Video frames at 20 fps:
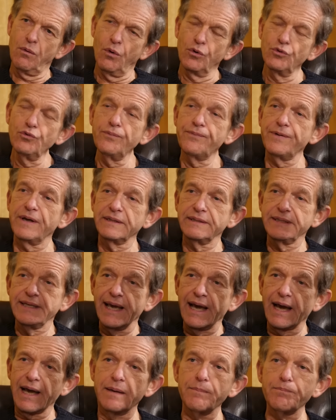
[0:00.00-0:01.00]
on nous fait un
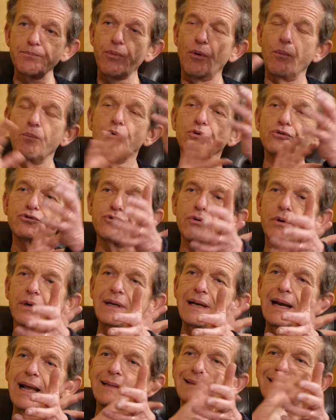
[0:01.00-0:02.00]
IRM pour
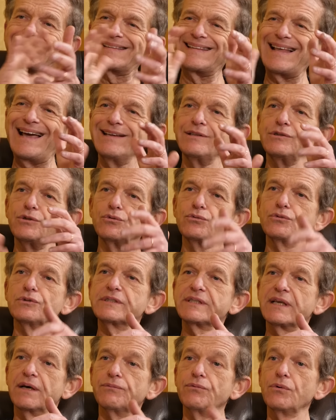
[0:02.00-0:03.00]
mesurer la taille de
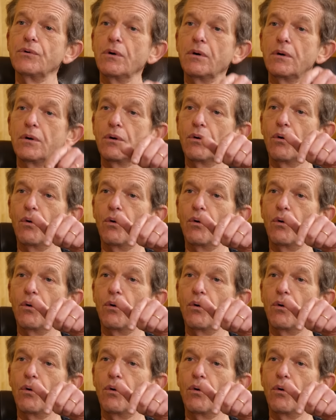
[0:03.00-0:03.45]
notre cerveau